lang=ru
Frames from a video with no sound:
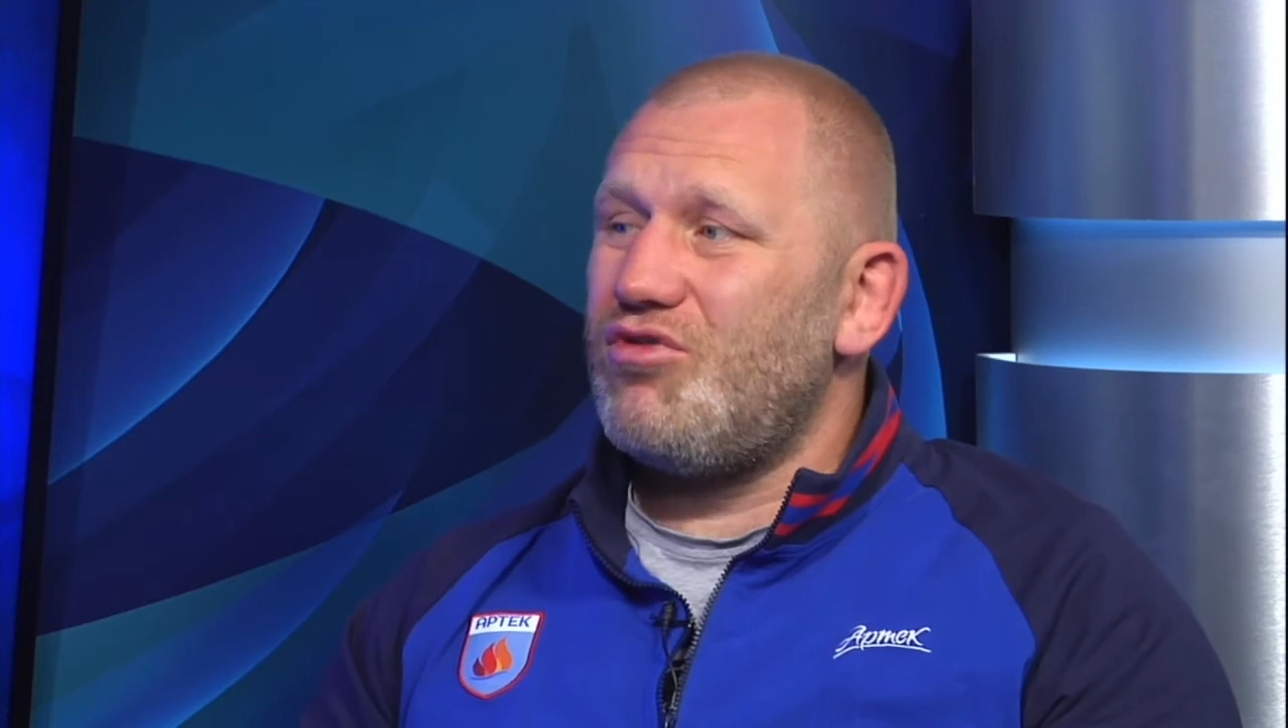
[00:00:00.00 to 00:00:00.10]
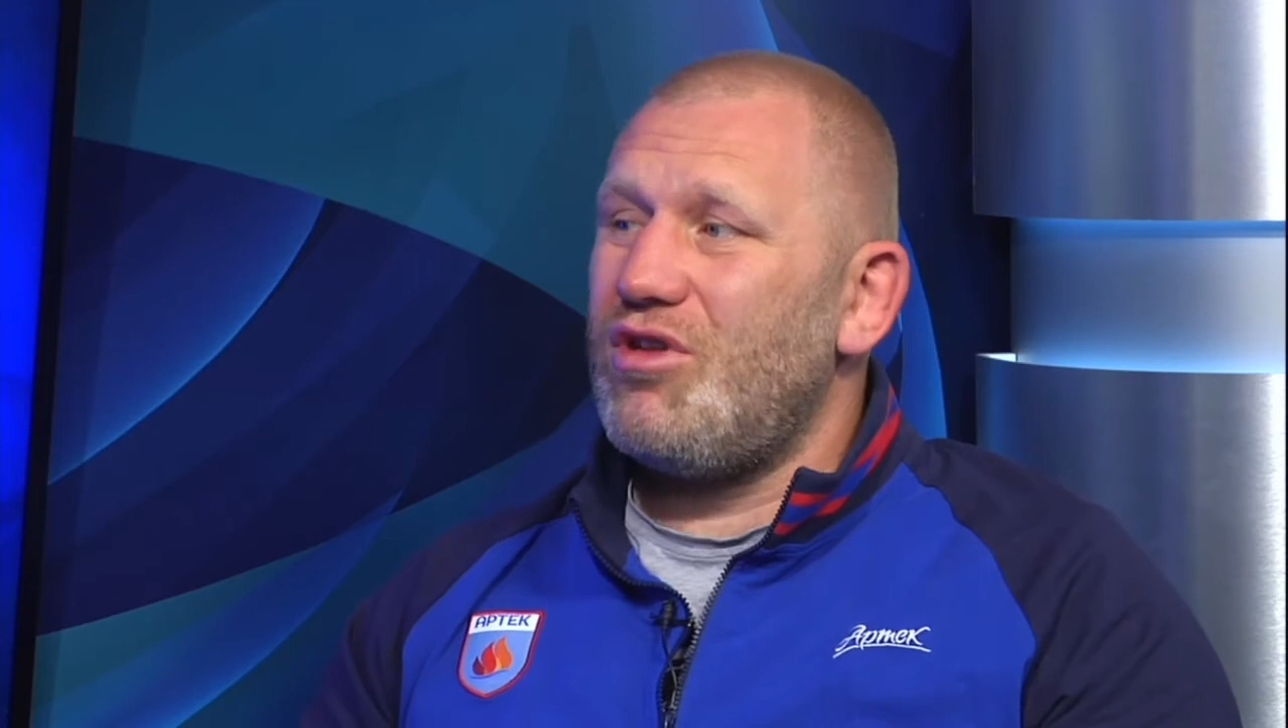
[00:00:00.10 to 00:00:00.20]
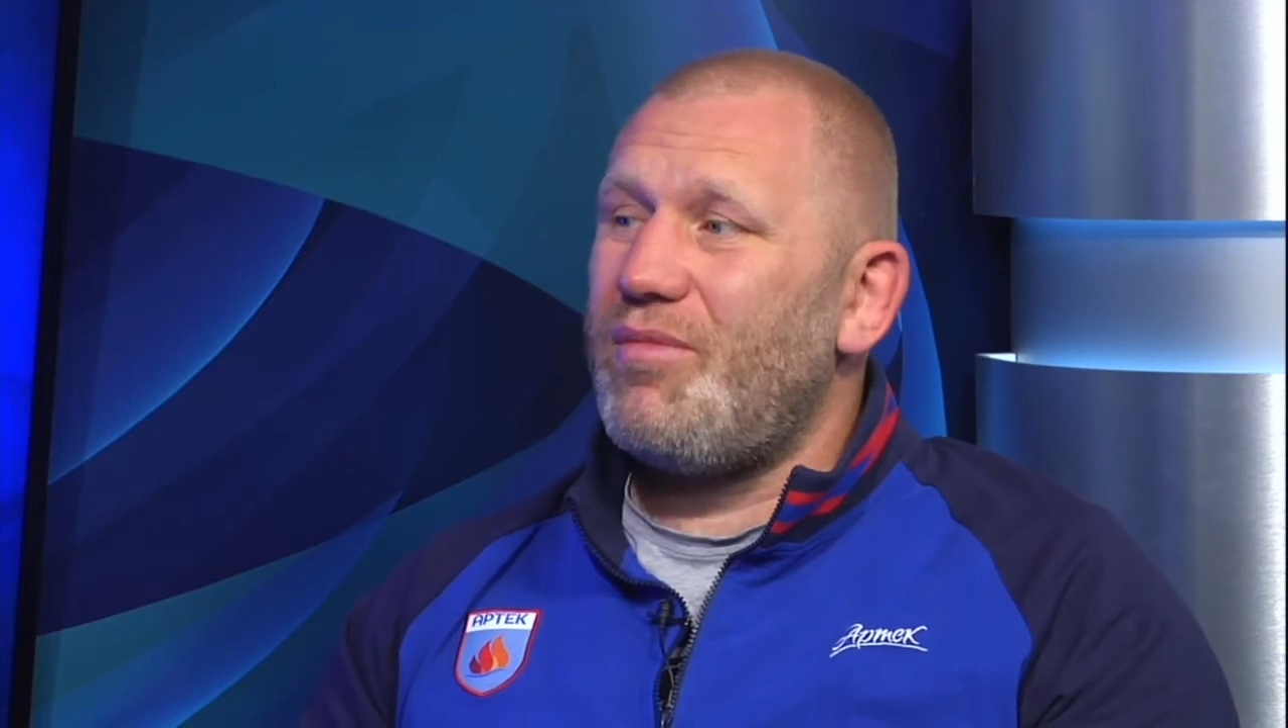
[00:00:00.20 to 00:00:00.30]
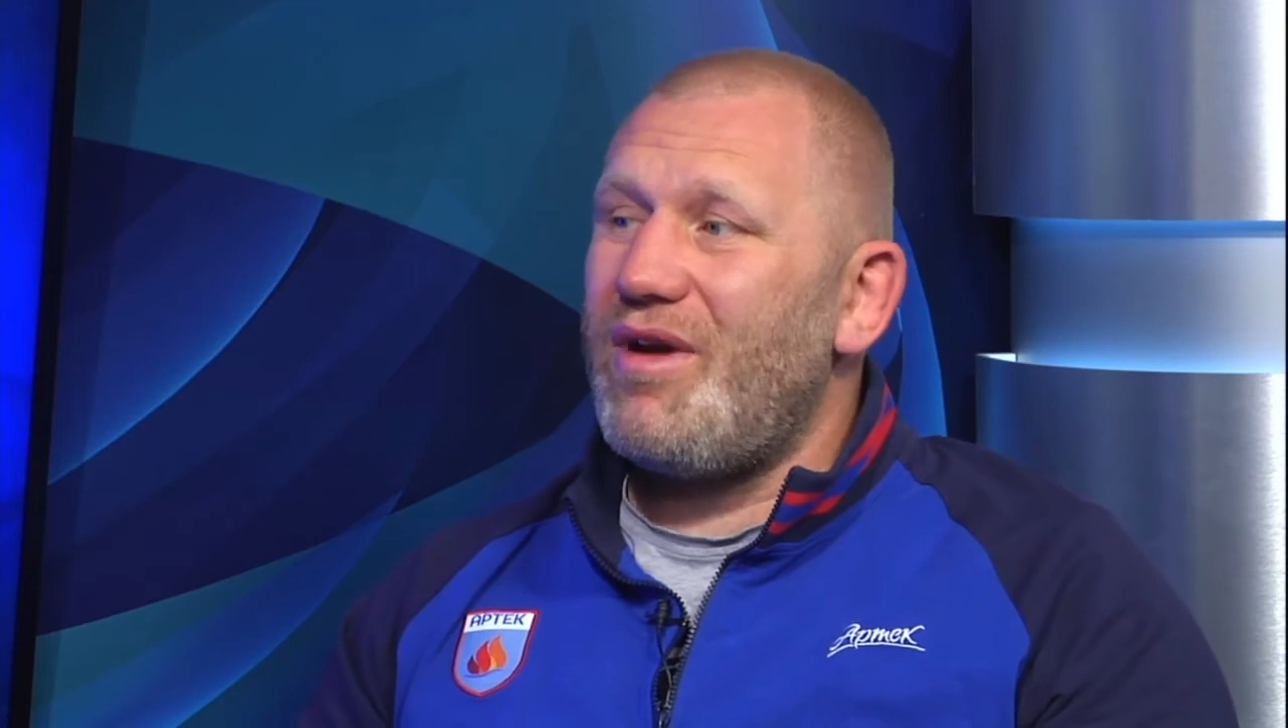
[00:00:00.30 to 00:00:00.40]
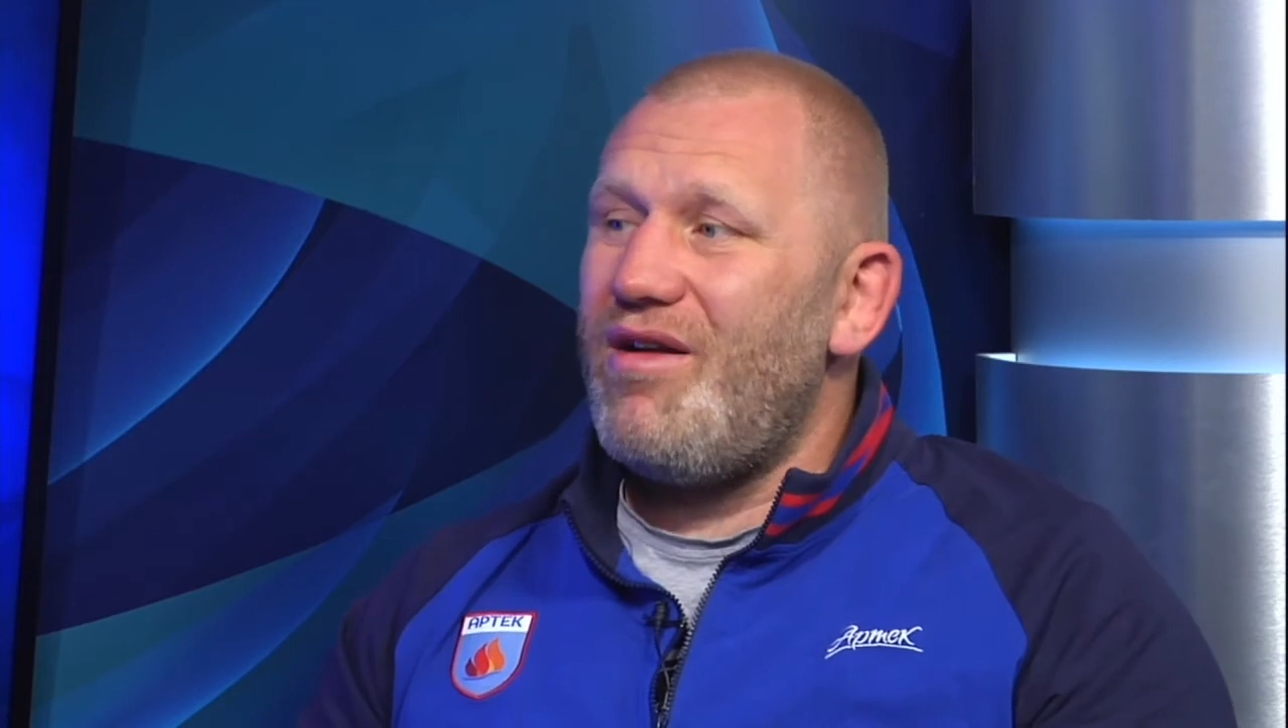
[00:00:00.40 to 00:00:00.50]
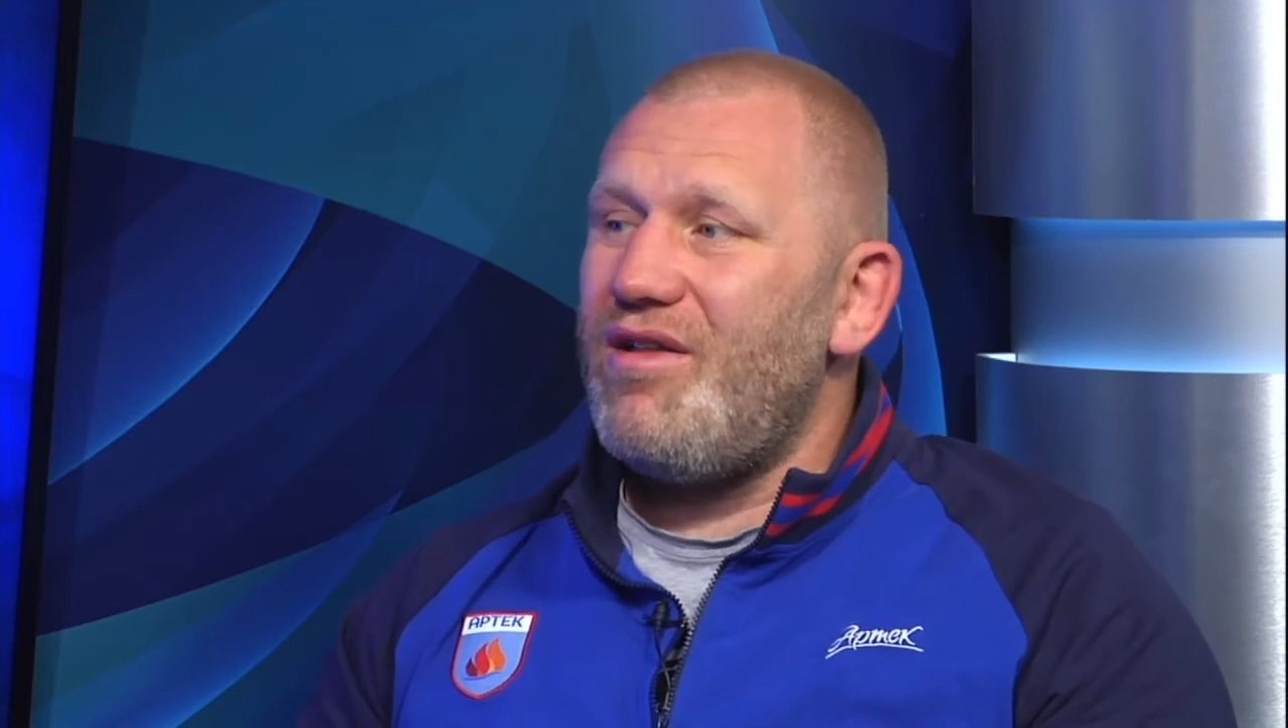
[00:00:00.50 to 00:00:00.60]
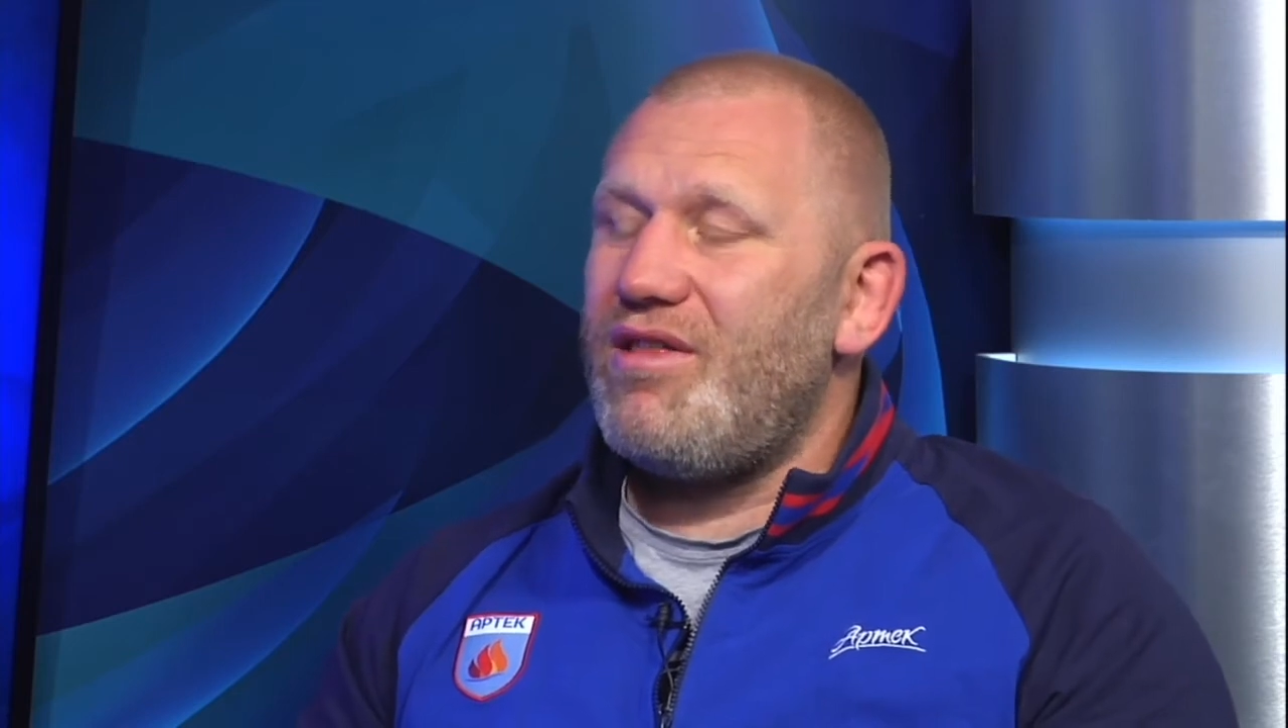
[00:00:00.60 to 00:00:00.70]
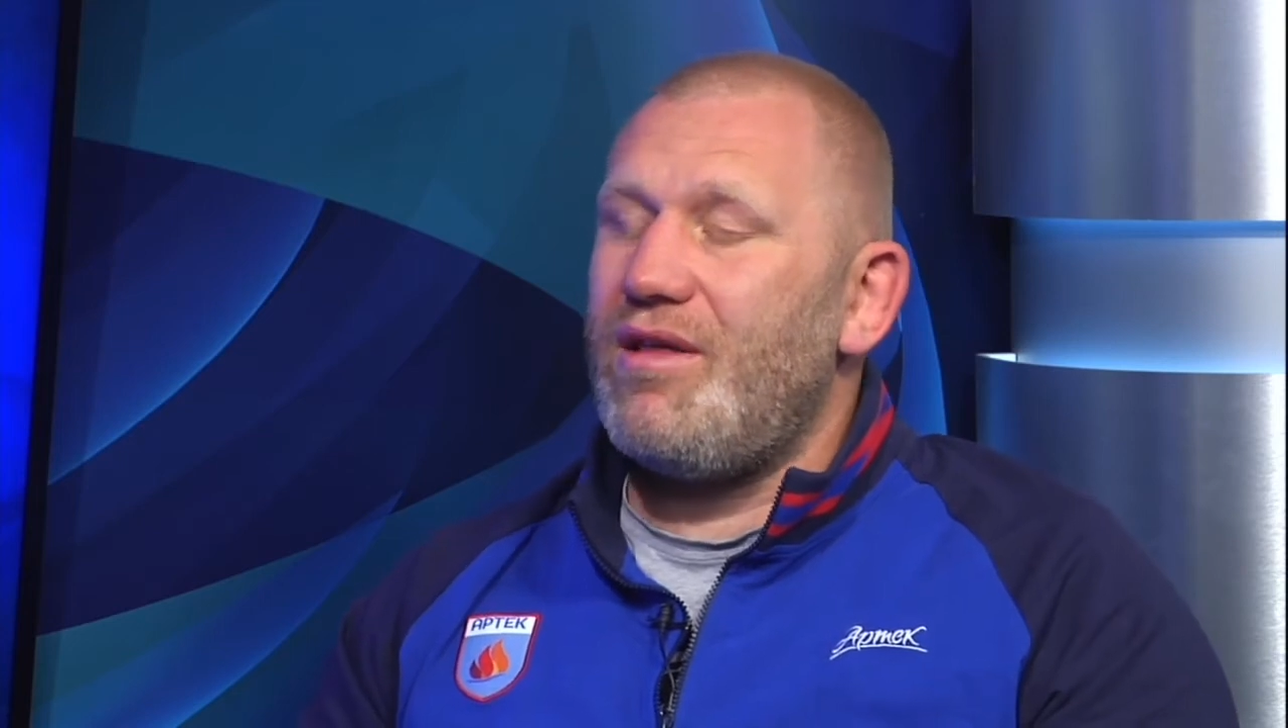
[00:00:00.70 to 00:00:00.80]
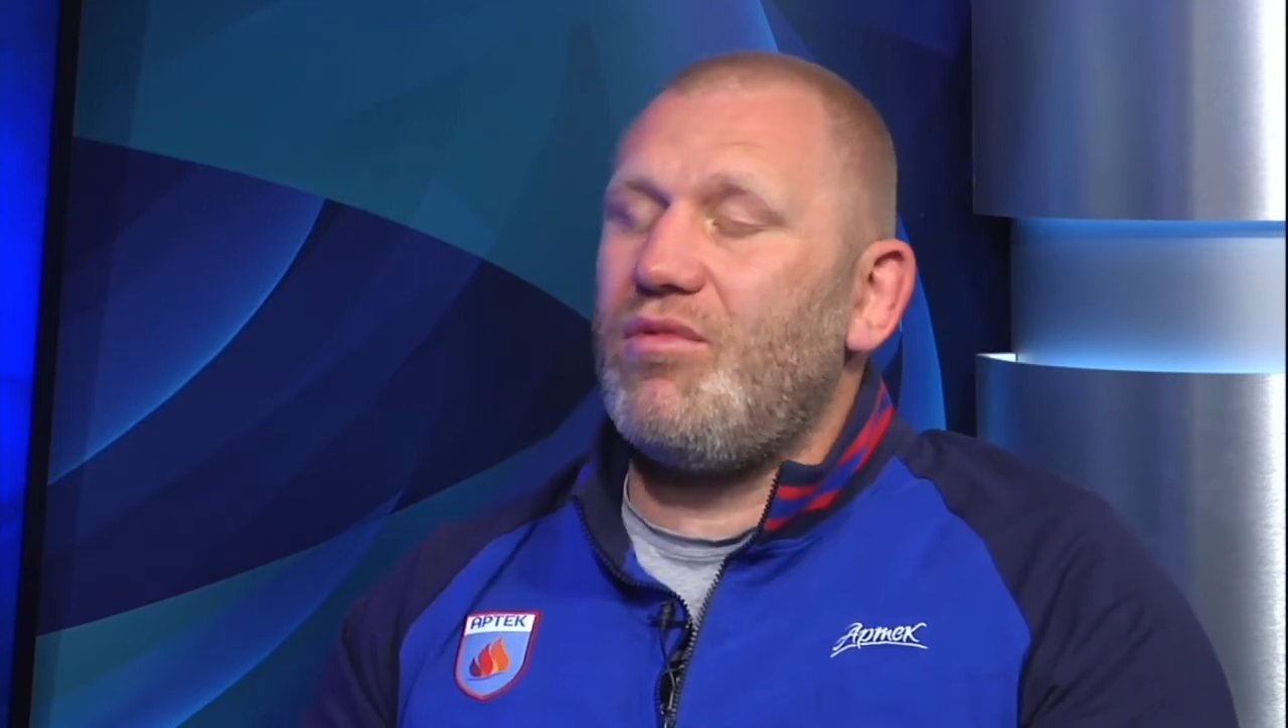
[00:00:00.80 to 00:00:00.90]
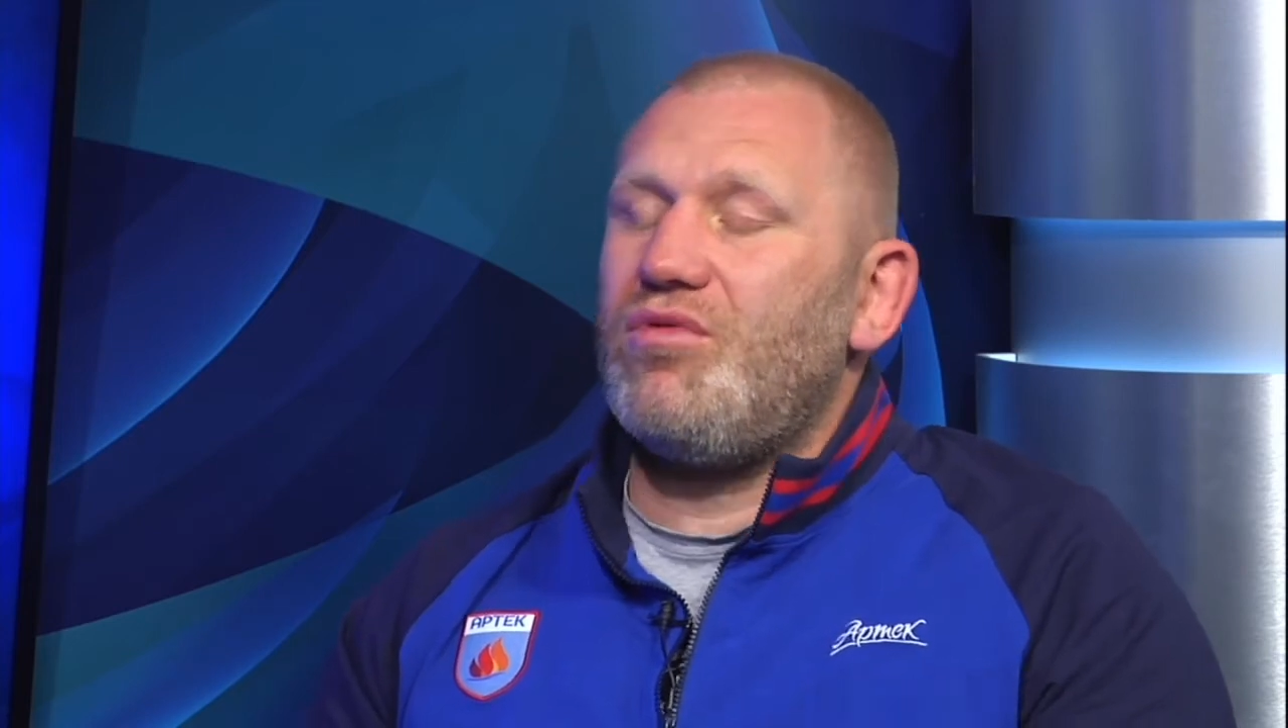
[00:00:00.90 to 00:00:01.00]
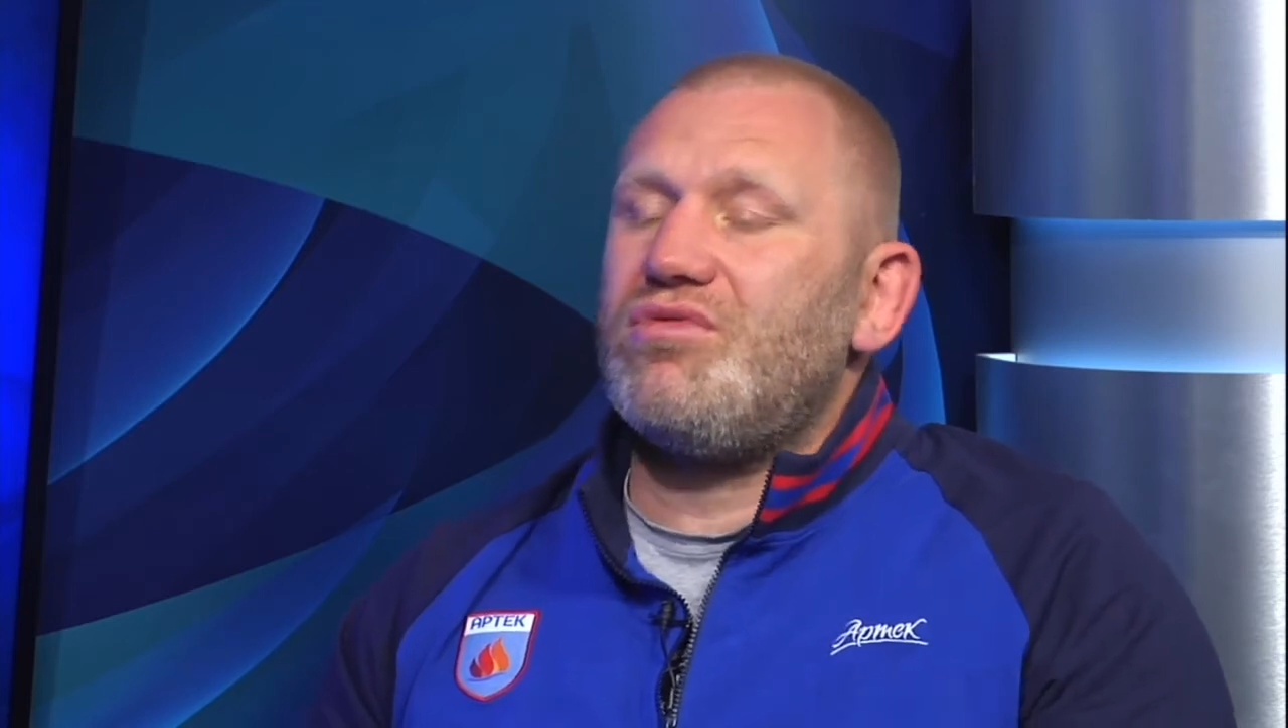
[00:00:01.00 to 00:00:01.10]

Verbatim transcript: что это правильный стимул,